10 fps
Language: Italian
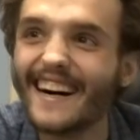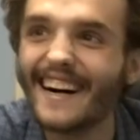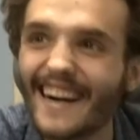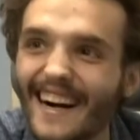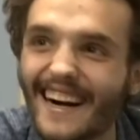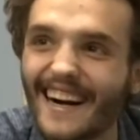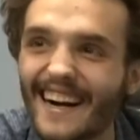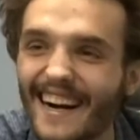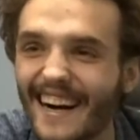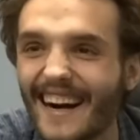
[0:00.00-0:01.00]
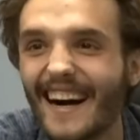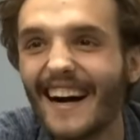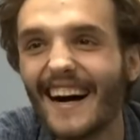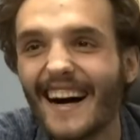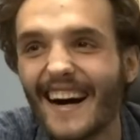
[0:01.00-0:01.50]
bracciole,
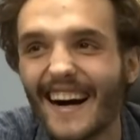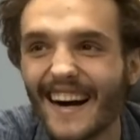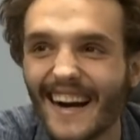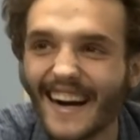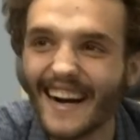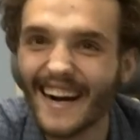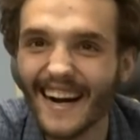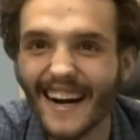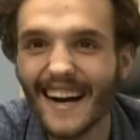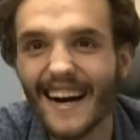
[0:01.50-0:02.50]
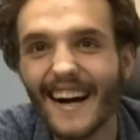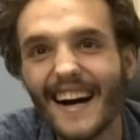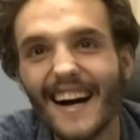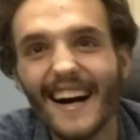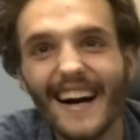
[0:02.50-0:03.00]
capito? Eh. È
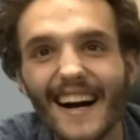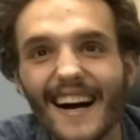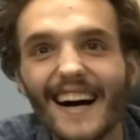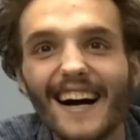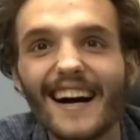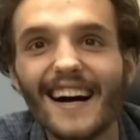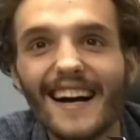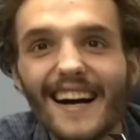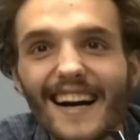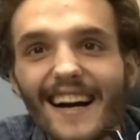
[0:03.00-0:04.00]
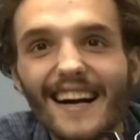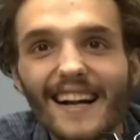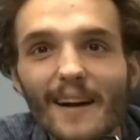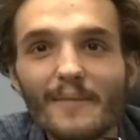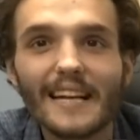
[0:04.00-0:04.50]
Ciriacchi e Bocchettoni in camera. È
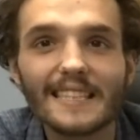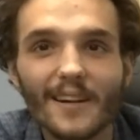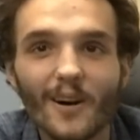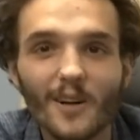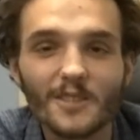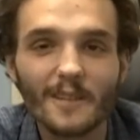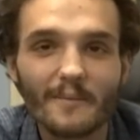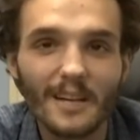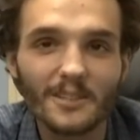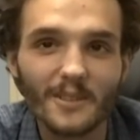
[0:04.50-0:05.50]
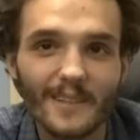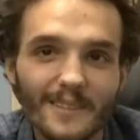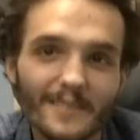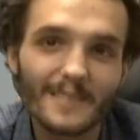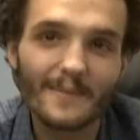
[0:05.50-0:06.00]
eh? liscio.
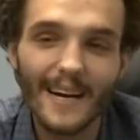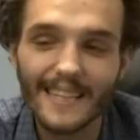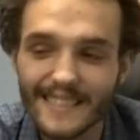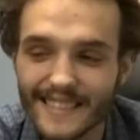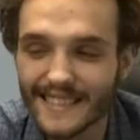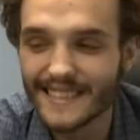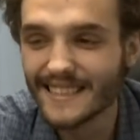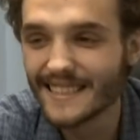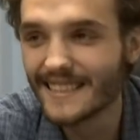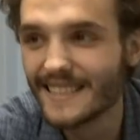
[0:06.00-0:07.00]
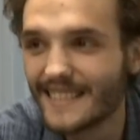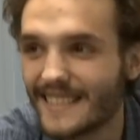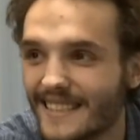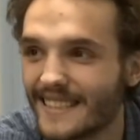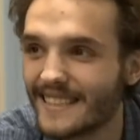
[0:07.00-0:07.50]
è li, e lei non ci sono. Non